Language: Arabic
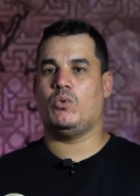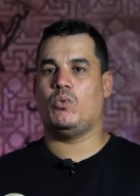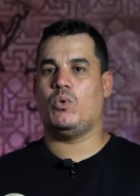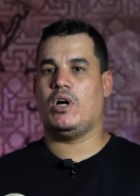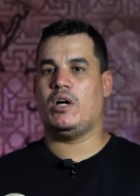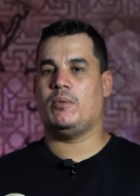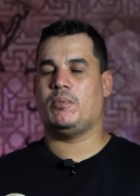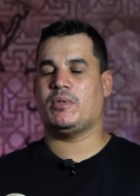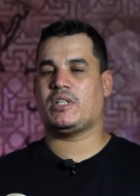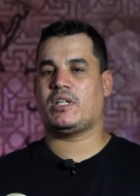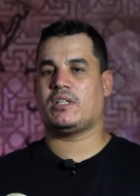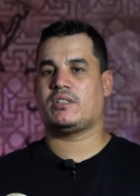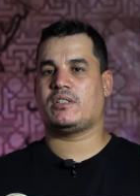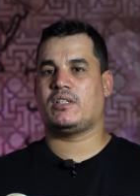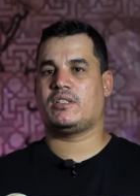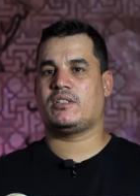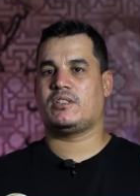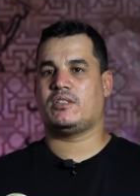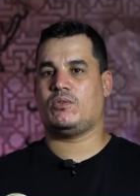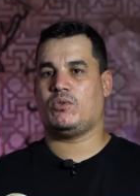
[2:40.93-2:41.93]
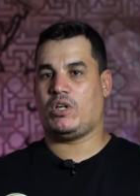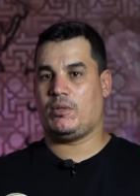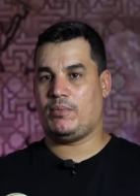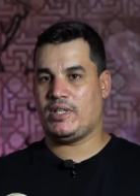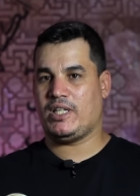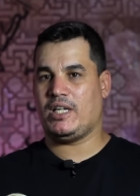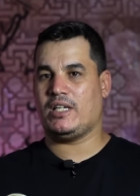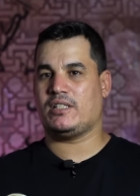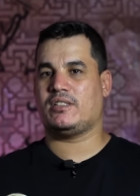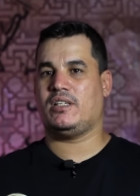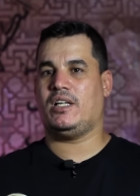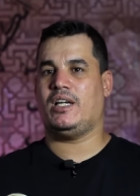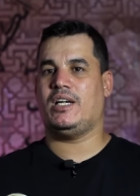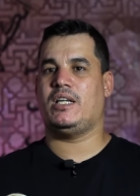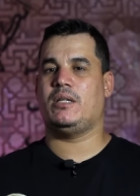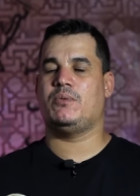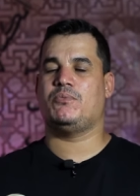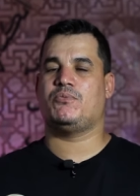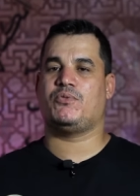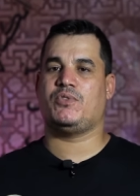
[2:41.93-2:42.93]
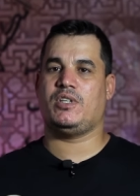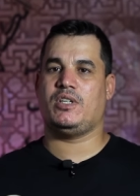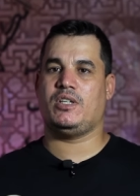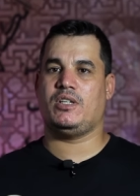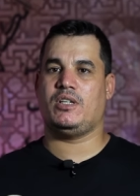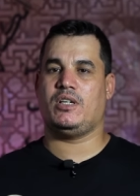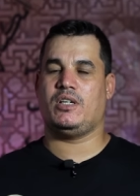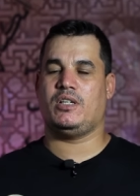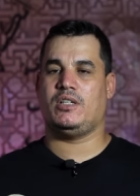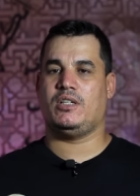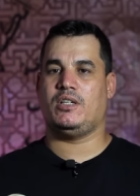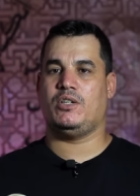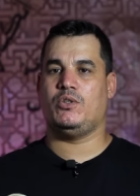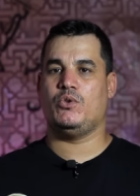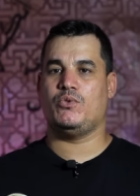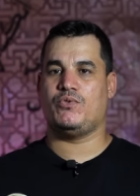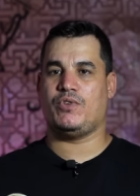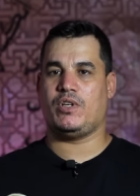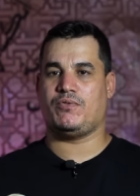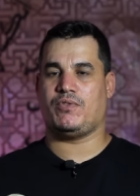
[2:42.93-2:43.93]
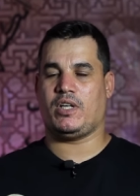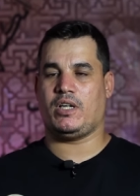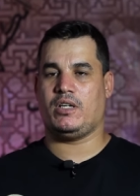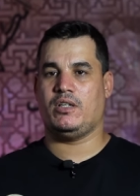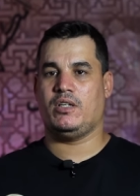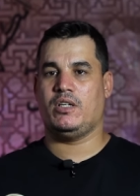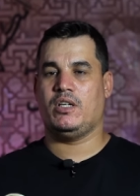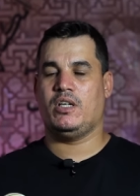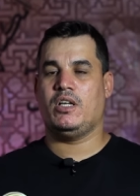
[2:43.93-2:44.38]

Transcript: ومدرسه ولا مدارس العالم في آه، نوفلفيل